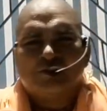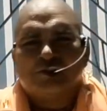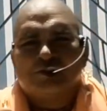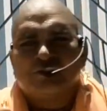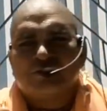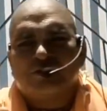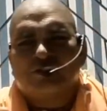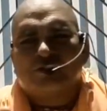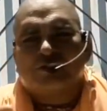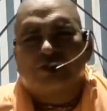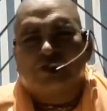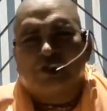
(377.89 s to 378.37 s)

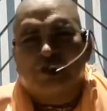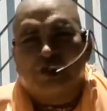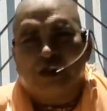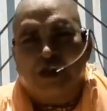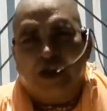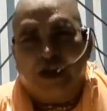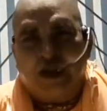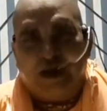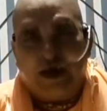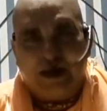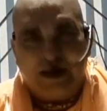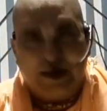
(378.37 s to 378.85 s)

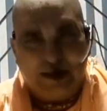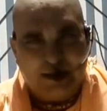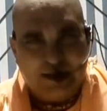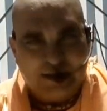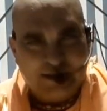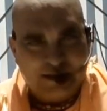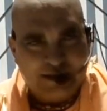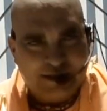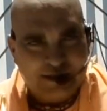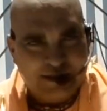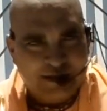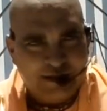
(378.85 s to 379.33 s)
সূচনা
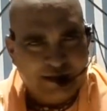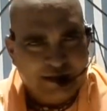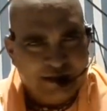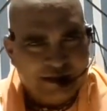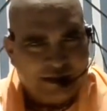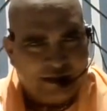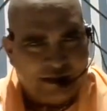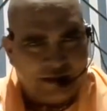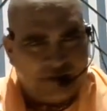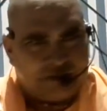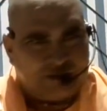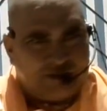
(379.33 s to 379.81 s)

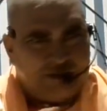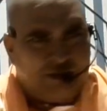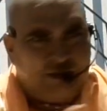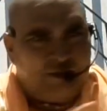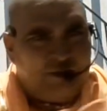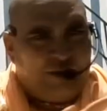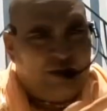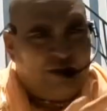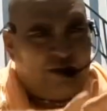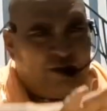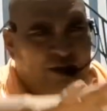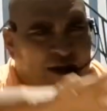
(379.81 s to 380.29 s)
কৃষ্ণ
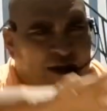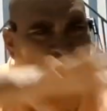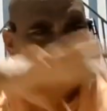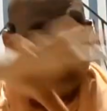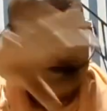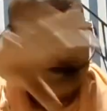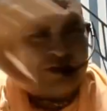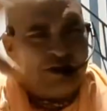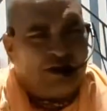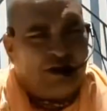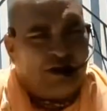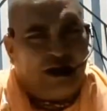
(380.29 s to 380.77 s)
মিলনের
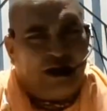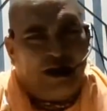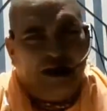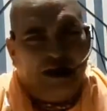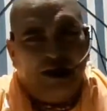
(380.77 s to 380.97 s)
জন্য